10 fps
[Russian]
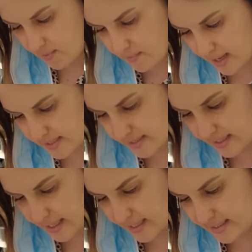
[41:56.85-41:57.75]

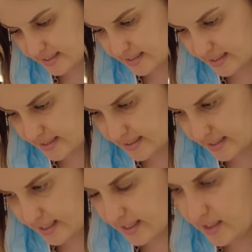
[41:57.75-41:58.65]
Моста здесь
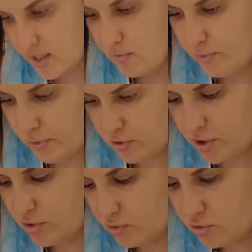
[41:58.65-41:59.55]
нет.
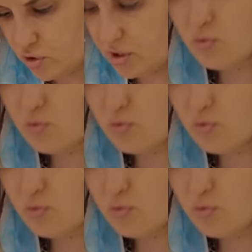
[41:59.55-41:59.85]
Плюшка ее то, что она